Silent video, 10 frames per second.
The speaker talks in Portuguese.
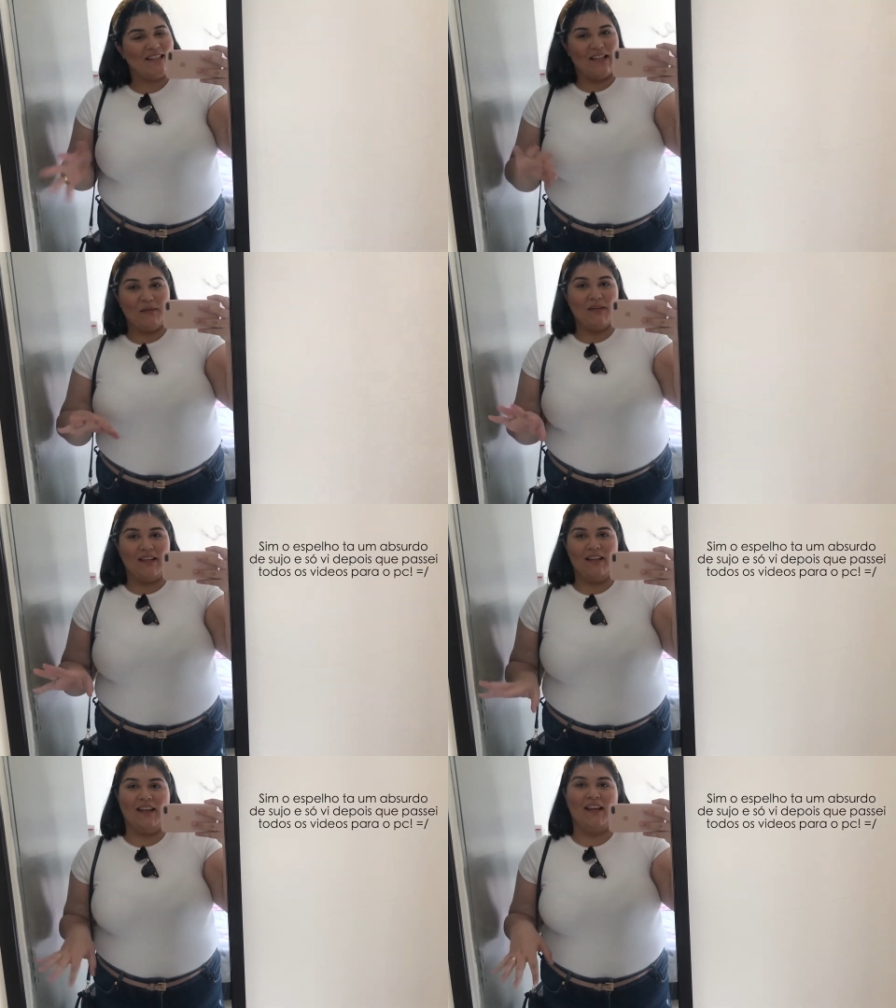semana
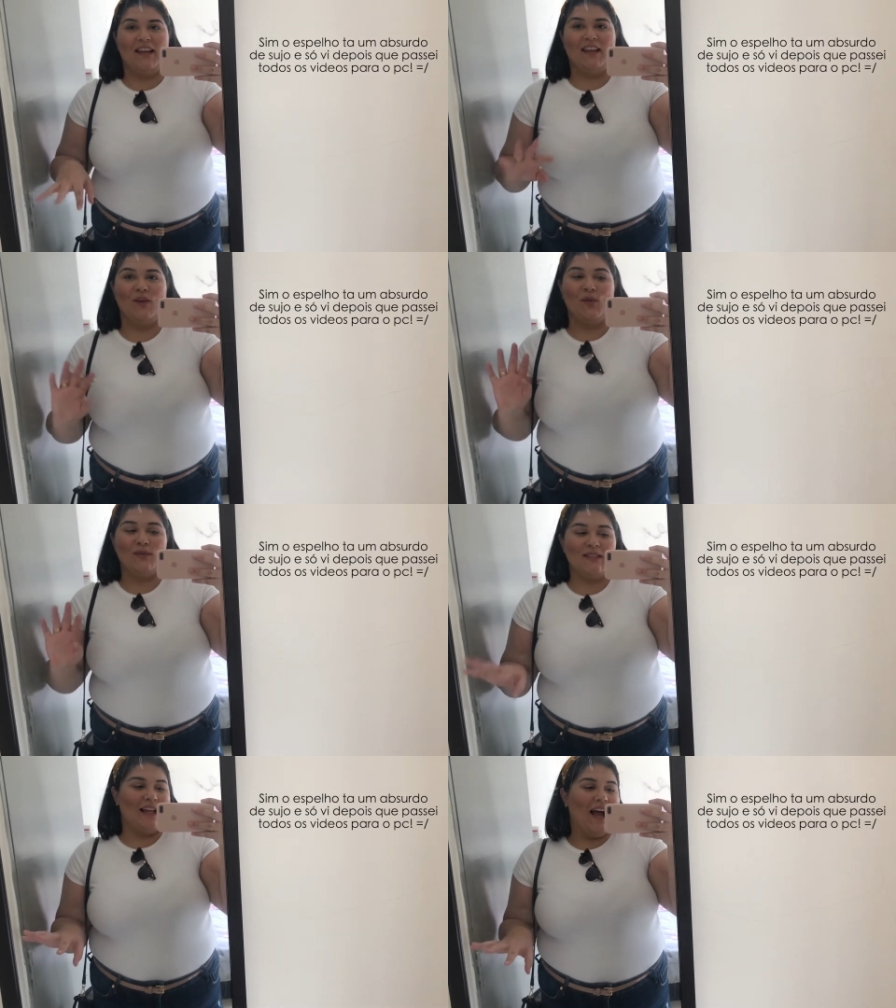inteira que eu
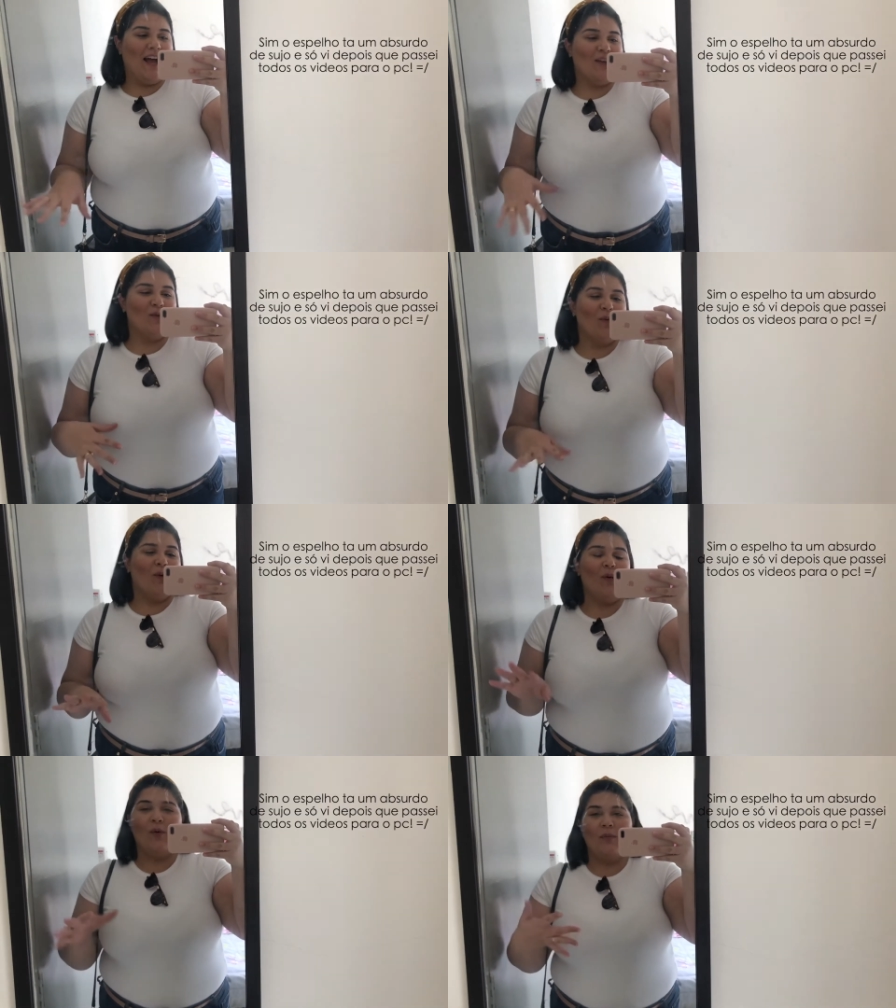saio
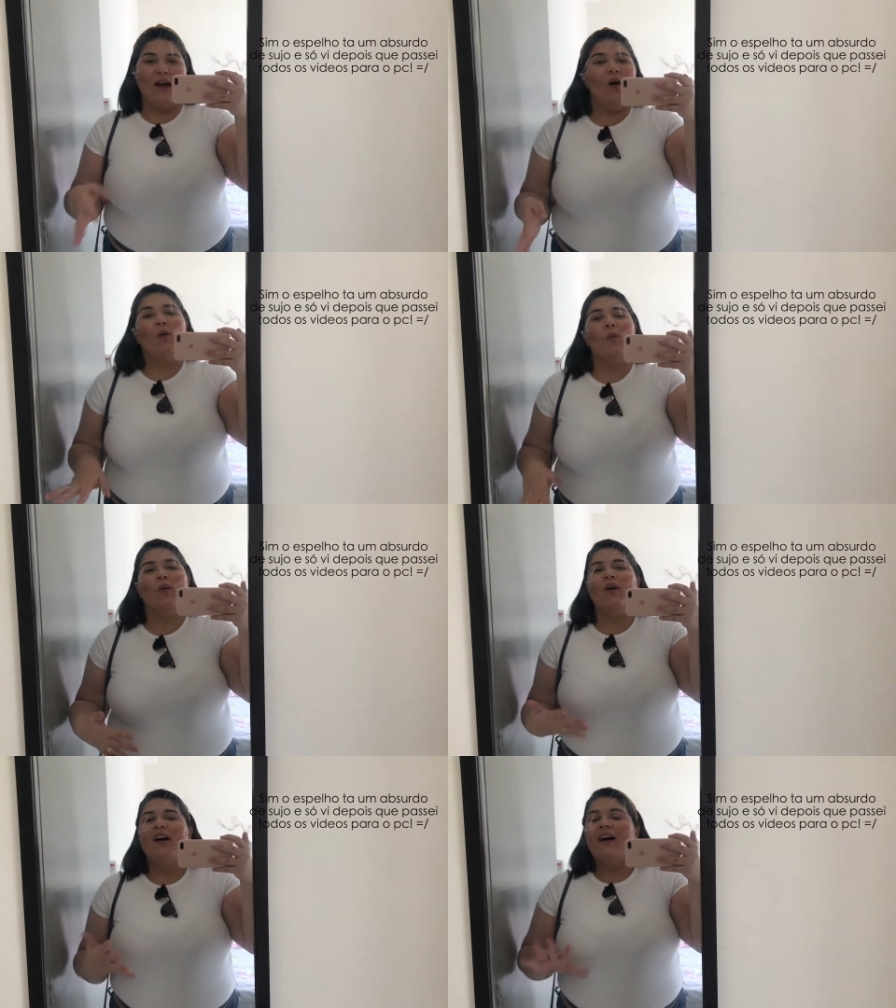ou eu me arrumo